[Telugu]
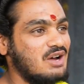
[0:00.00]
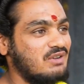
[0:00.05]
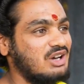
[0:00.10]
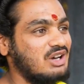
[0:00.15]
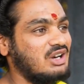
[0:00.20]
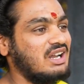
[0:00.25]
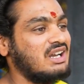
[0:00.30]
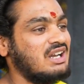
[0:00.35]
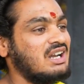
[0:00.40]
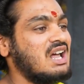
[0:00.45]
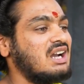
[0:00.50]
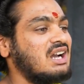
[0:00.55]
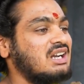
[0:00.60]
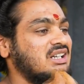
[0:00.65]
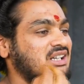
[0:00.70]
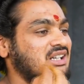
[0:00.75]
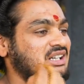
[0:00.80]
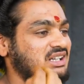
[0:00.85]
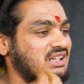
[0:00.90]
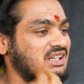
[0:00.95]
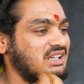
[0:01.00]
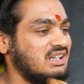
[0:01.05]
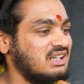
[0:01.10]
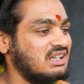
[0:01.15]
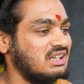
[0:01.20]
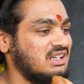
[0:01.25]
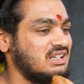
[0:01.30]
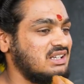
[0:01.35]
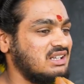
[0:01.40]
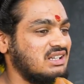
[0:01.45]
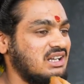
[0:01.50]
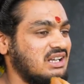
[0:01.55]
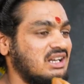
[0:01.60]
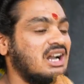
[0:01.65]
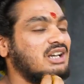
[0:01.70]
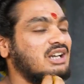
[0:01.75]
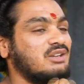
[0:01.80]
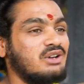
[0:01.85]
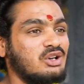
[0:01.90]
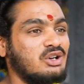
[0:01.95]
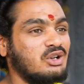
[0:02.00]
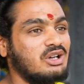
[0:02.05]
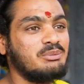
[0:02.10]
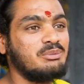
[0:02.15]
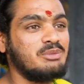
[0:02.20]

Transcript: వాళ్ళు ఎలాంటి ఎలాంటి వారు ఇక